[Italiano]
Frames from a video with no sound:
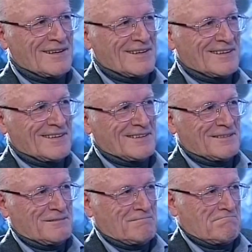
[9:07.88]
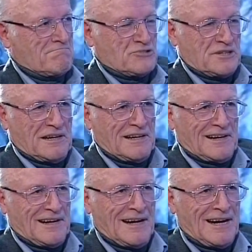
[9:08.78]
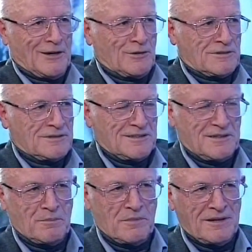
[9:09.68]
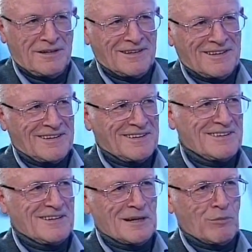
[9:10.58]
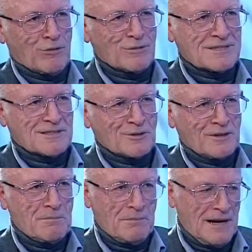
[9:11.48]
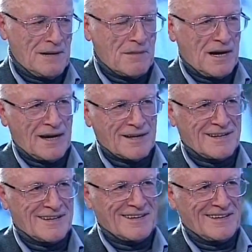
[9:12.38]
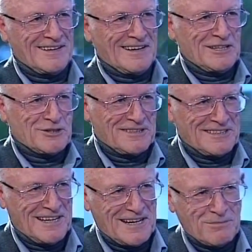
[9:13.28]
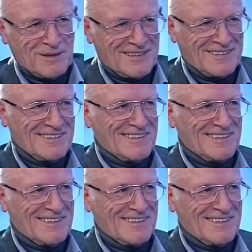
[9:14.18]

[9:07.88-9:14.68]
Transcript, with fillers: Eh, nel Gargano, in, in, eh, in Abruzzo, in, nelle Marche, all'isola d'Elba,